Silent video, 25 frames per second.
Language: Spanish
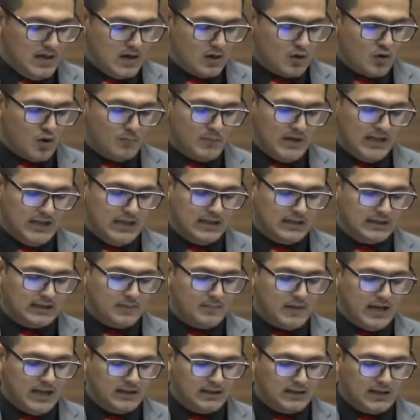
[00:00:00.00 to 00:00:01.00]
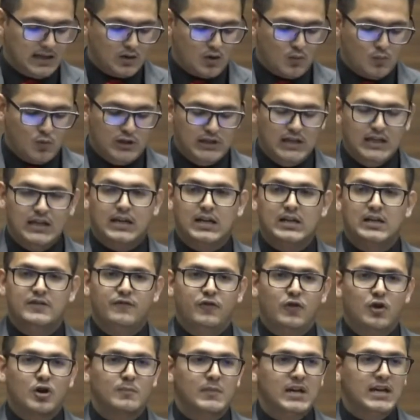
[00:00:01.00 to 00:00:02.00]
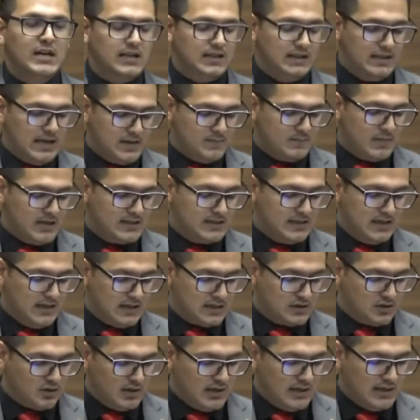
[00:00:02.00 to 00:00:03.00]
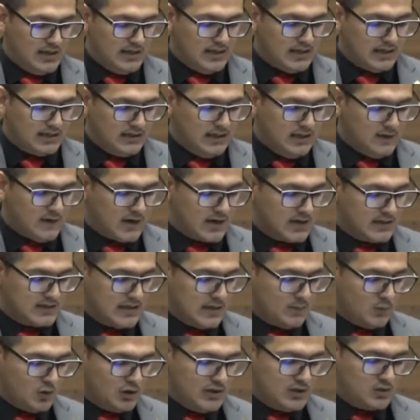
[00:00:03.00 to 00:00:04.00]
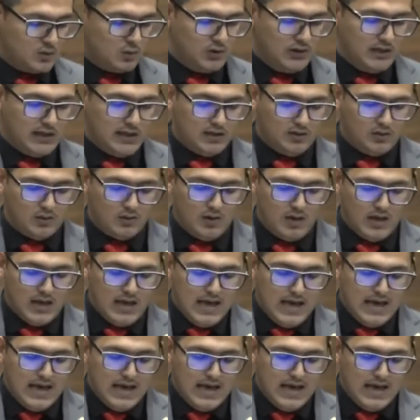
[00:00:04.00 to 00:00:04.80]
Convenientemente, como indica el informe de investigación legislativa que estamos discutiendo,